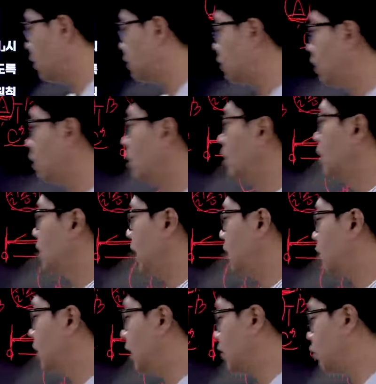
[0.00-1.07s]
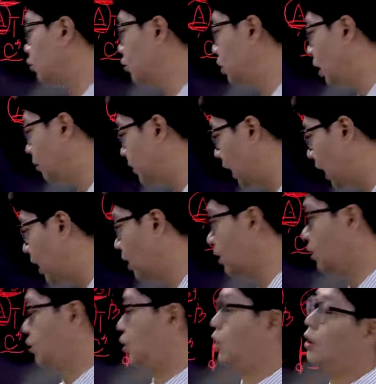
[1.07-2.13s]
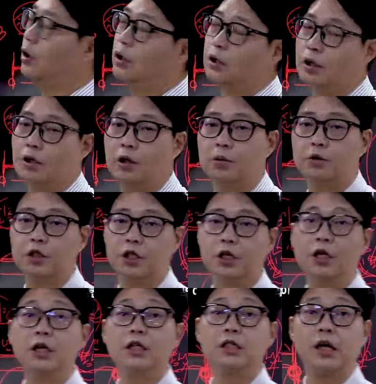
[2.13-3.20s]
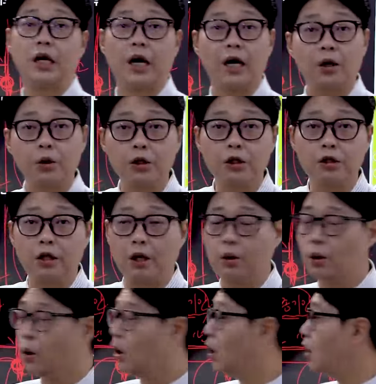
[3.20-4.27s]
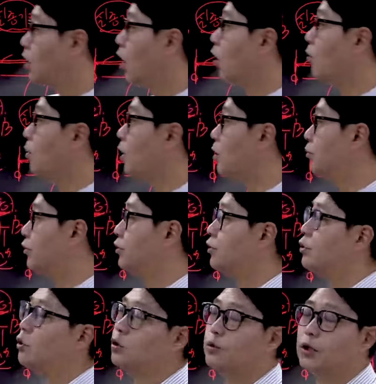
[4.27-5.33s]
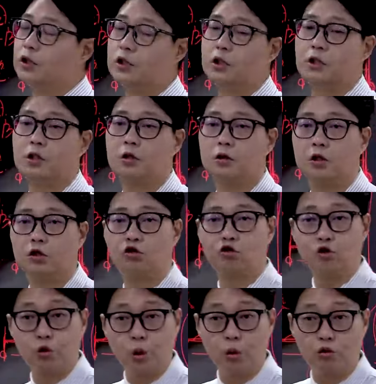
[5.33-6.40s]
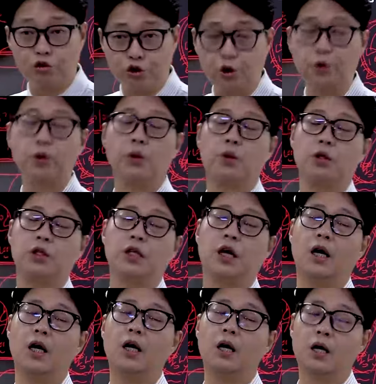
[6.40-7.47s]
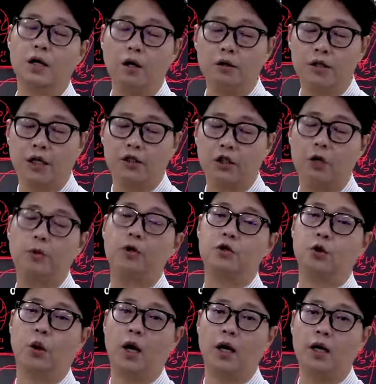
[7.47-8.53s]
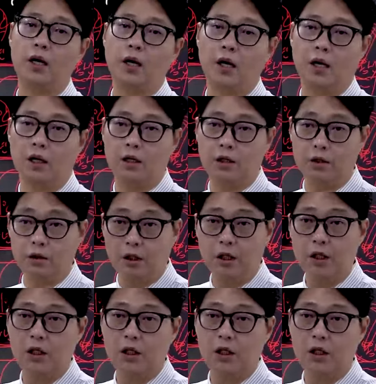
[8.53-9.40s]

것으로 단정할 수는 없다. 그렇죠. 여러분이 잘 알고 있는 대로 형벌 불소급 원칙은 이제 주로 구성 요건이나 형사 처벌 조항 어, 이런